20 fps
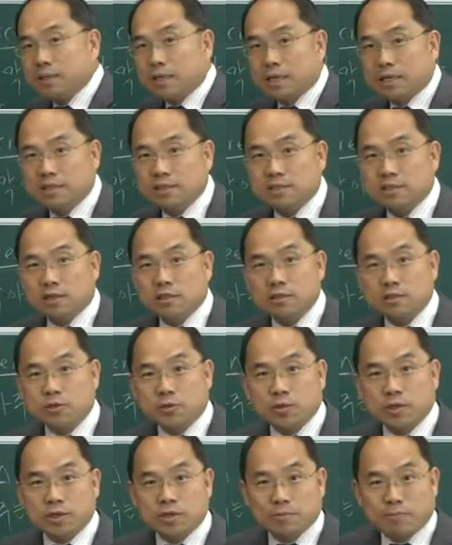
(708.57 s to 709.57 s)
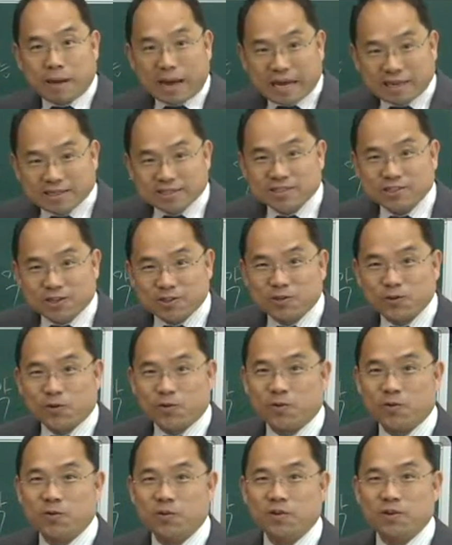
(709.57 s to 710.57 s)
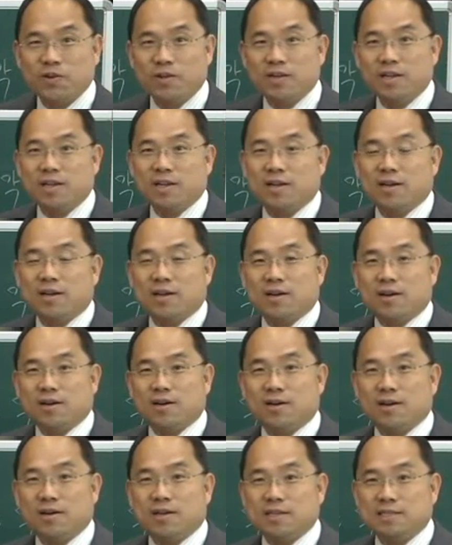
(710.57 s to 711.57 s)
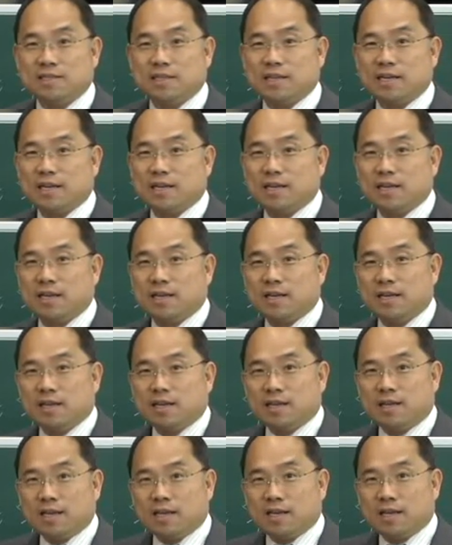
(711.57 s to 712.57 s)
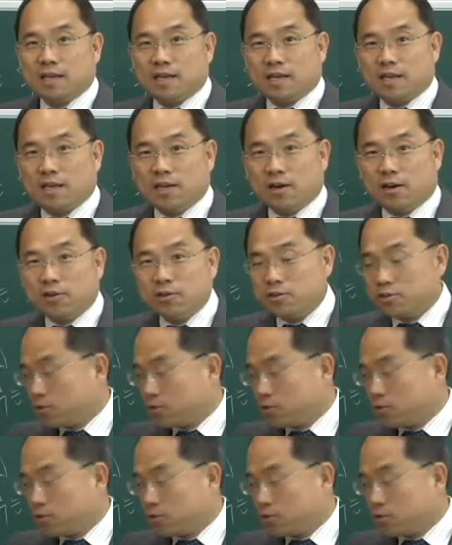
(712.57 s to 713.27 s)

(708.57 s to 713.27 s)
되는 선스크린을 바르셔도 어, 이제 어느